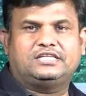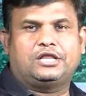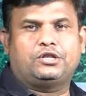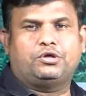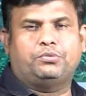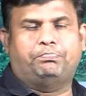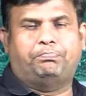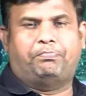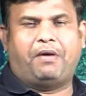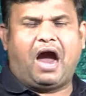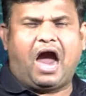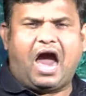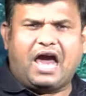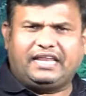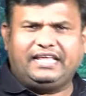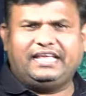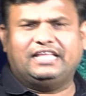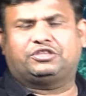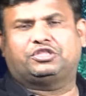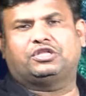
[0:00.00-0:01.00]
జిల్లాలో
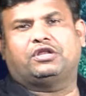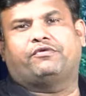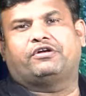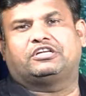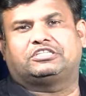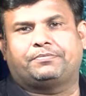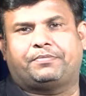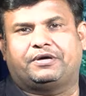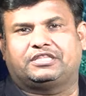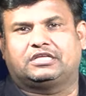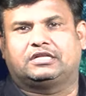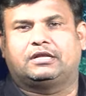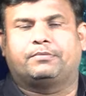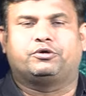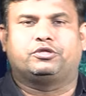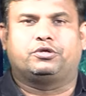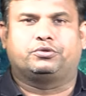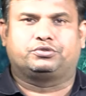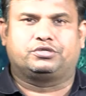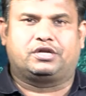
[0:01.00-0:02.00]
భారీ ఎత్తున వర్షపాతం
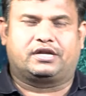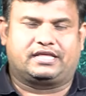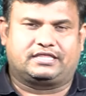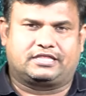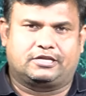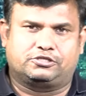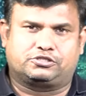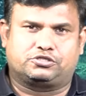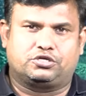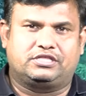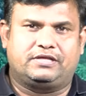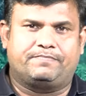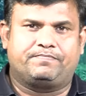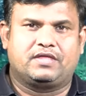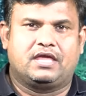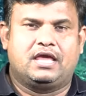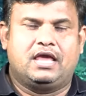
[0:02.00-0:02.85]
నమోదవుతున్నట్టుగా తెలుస్తోంది